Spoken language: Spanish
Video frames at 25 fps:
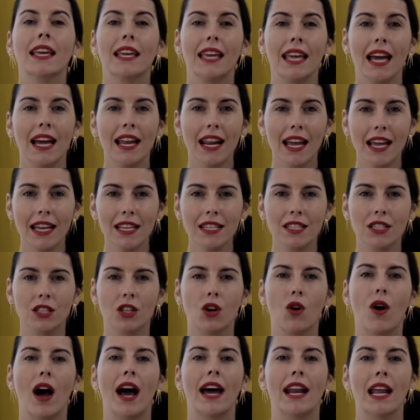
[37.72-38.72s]
¿Qué hará
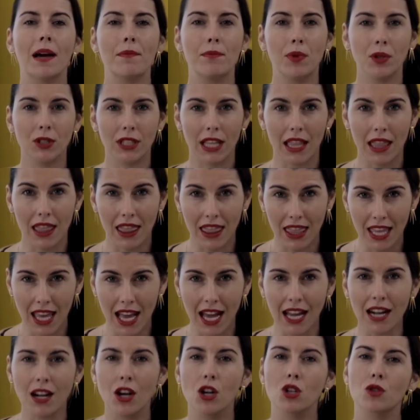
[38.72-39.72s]
esto? Hará
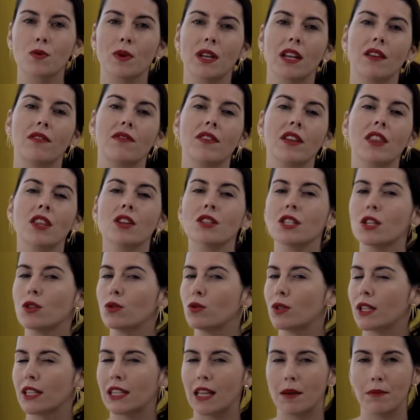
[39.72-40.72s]
potenciar los beneficios de
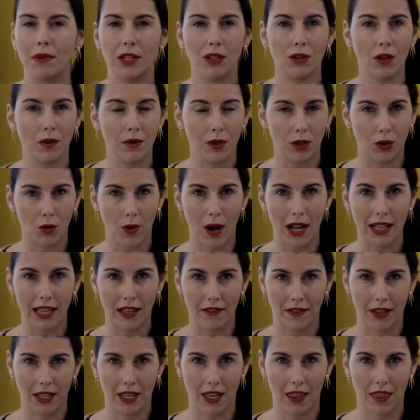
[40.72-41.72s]
tu tratamiento habitual
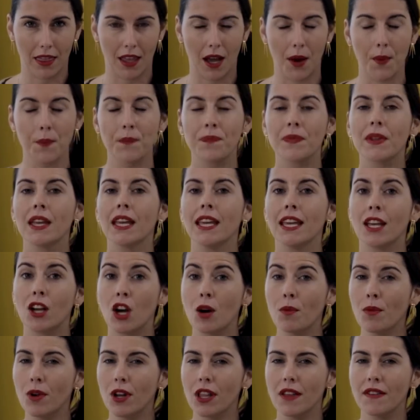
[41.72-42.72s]
de belleza. ¿Y
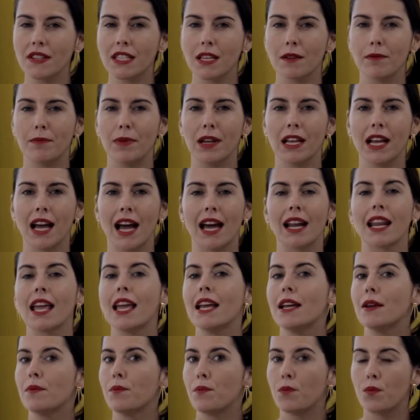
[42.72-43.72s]
cómo lo debes aplicar?
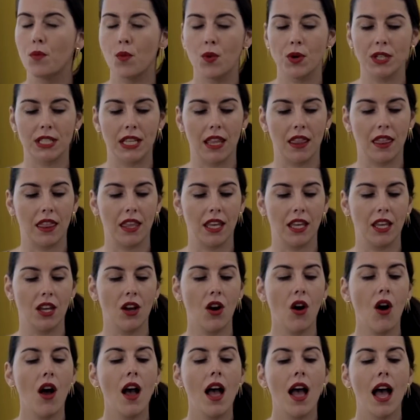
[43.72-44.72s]
Muy
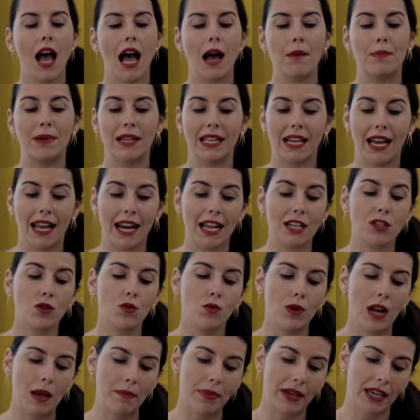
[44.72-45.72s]
sencillo,
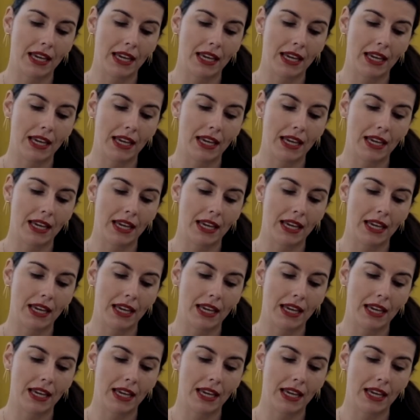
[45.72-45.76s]
aplicarás una